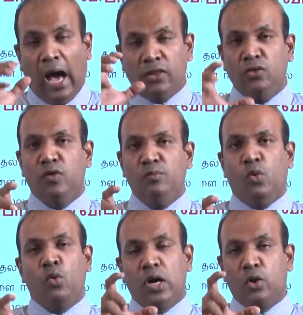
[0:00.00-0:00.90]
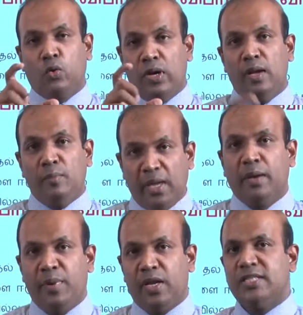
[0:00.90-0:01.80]
அதுவும் உங்களுக்குள்ள
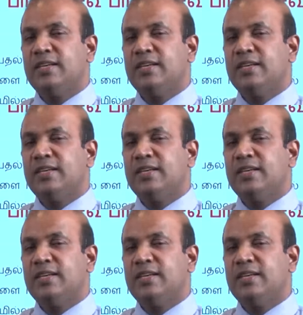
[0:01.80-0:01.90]
மிகப்பெரிய